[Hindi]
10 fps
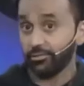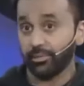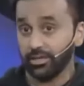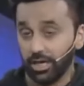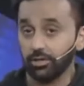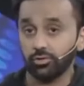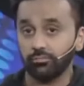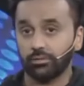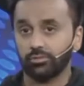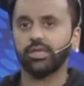कोई परेशान कन
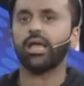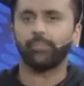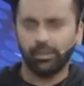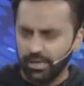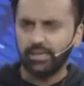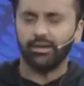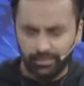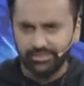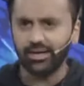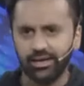बात तो नहीं है अभी हम नहीं
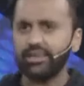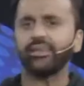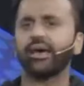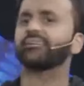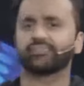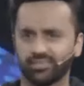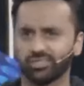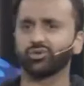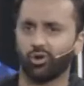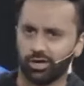इतना अर्ली ना
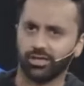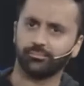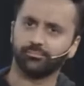रिजल्ट ड्रॉ करें